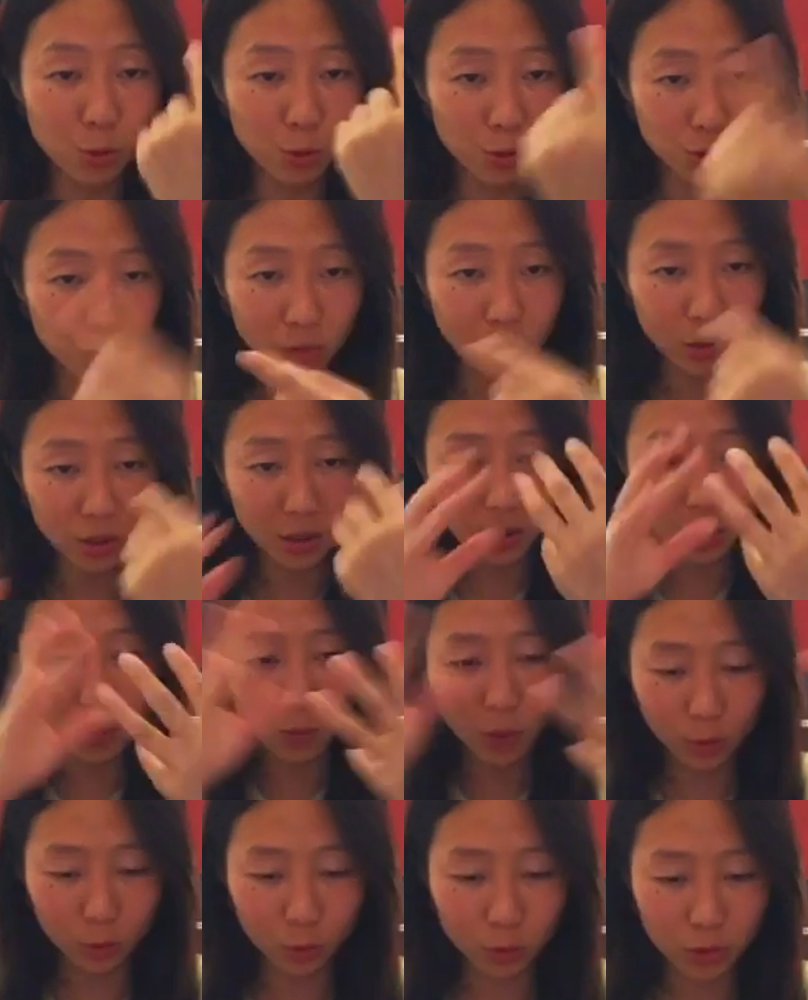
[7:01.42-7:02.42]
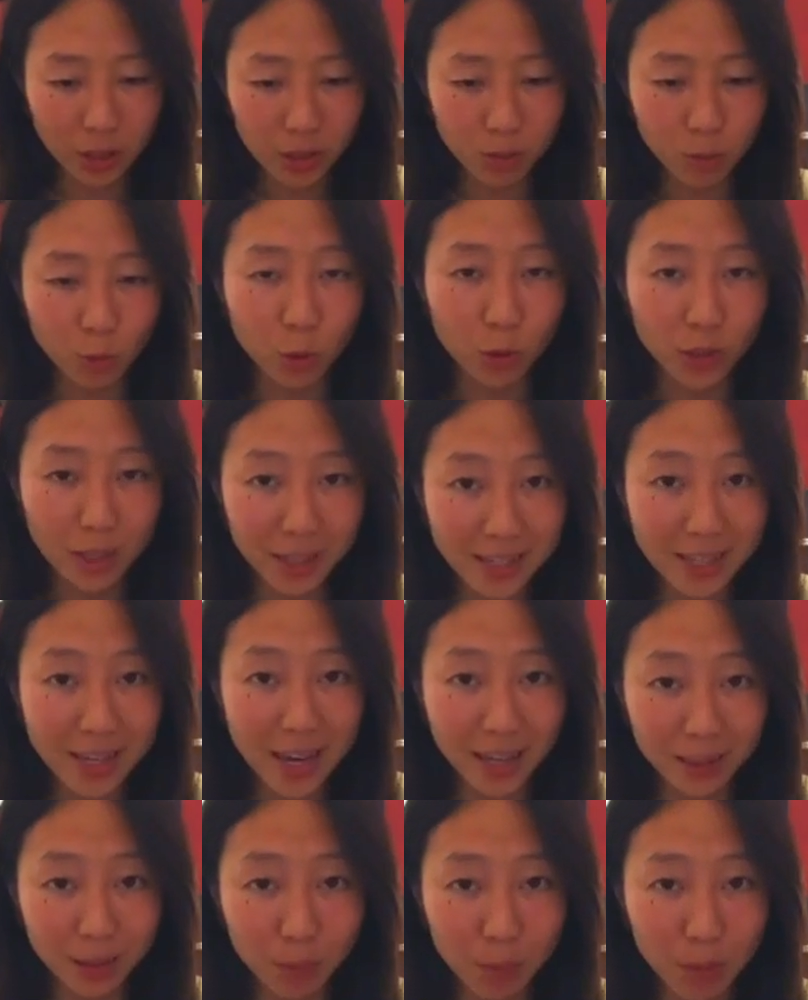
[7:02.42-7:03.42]
宇宙的神经网络是一模一
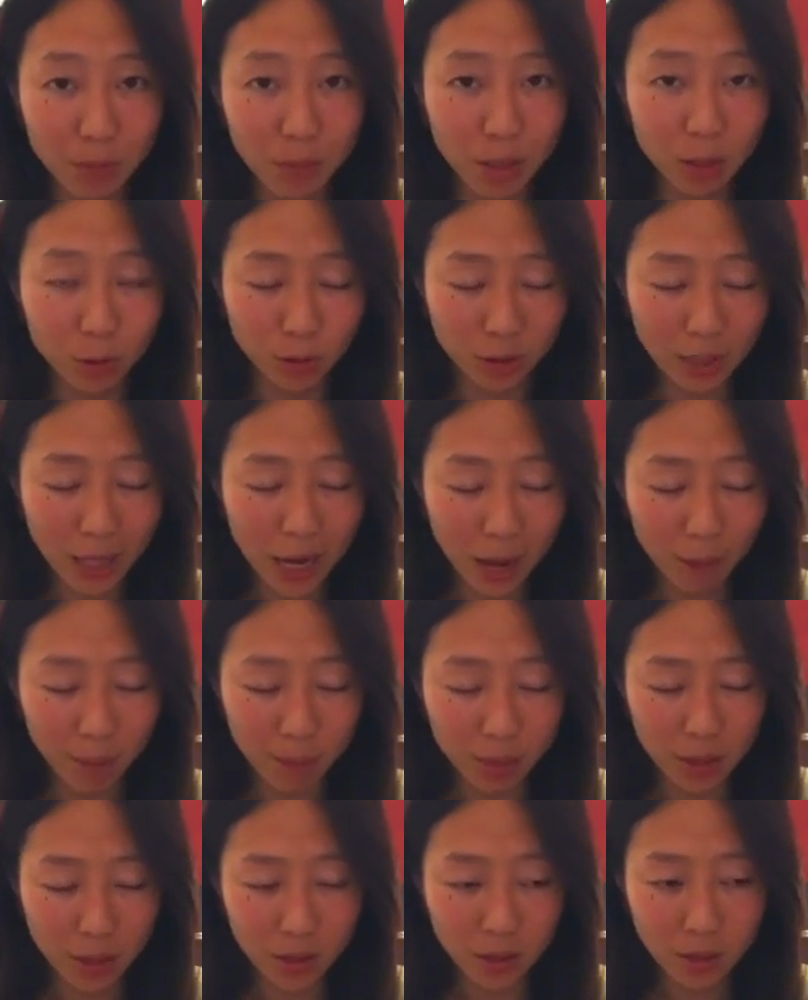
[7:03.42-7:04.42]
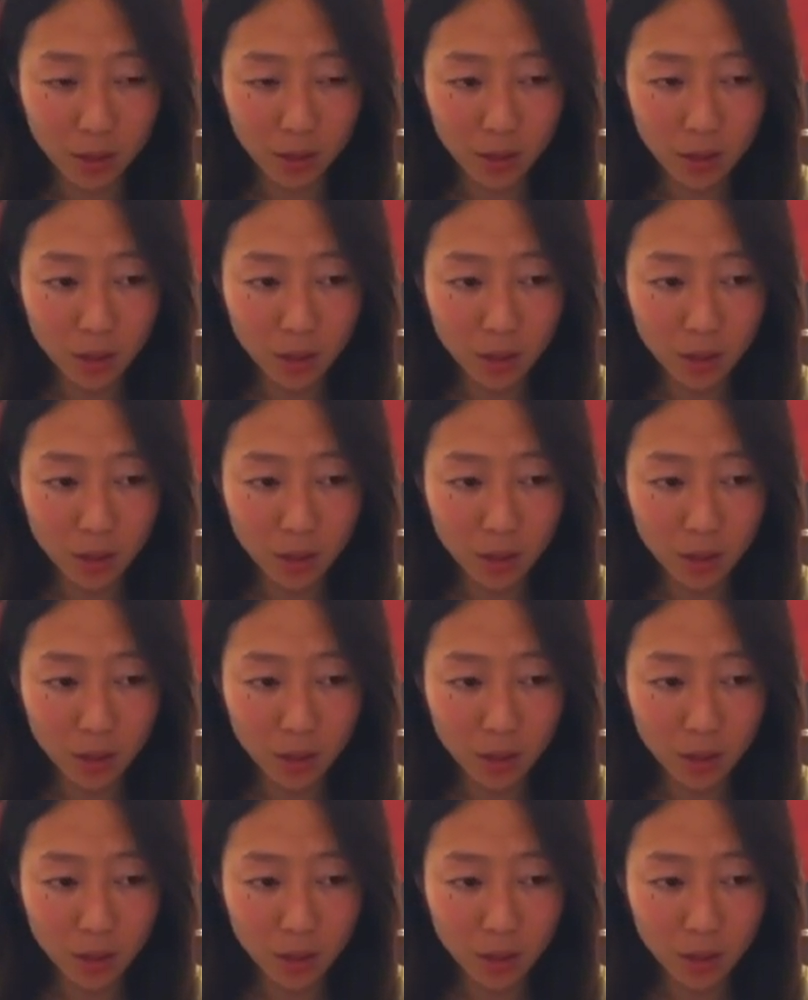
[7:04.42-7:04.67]
样的，并没有差别。